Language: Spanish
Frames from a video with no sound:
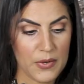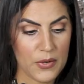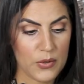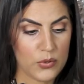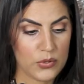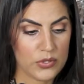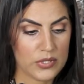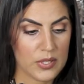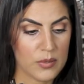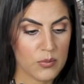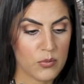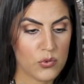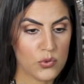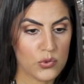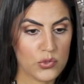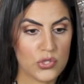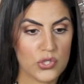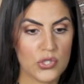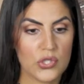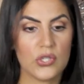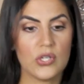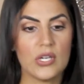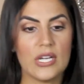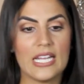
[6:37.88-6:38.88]
gusta
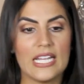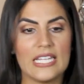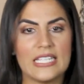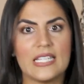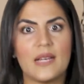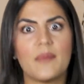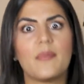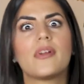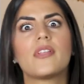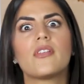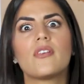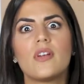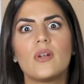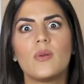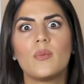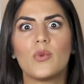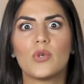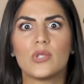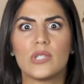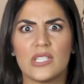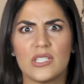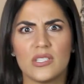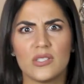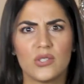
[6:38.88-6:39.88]
mucho el tamaño del
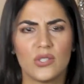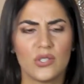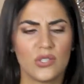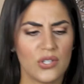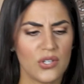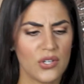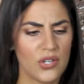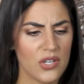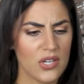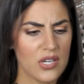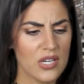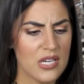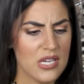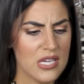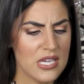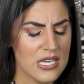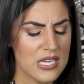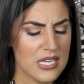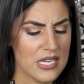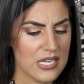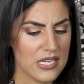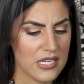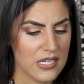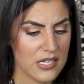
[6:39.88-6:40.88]
monitor,
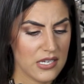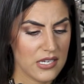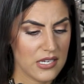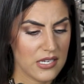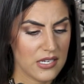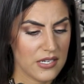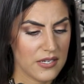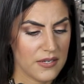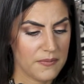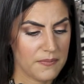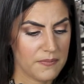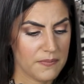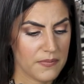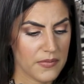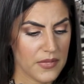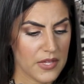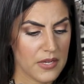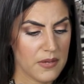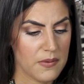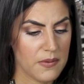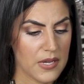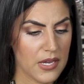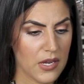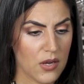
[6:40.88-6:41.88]
eh,
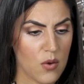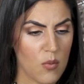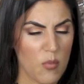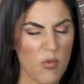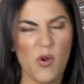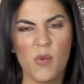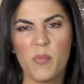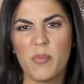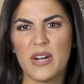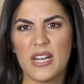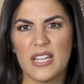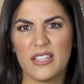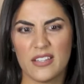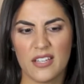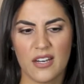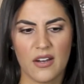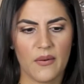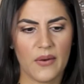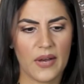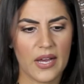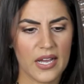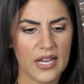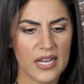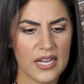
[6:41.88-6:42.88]
es bien como para
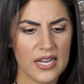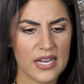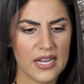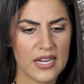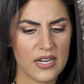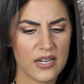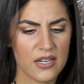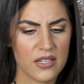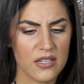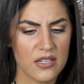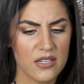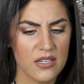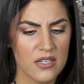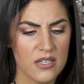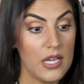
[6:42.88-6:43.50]
trabajar.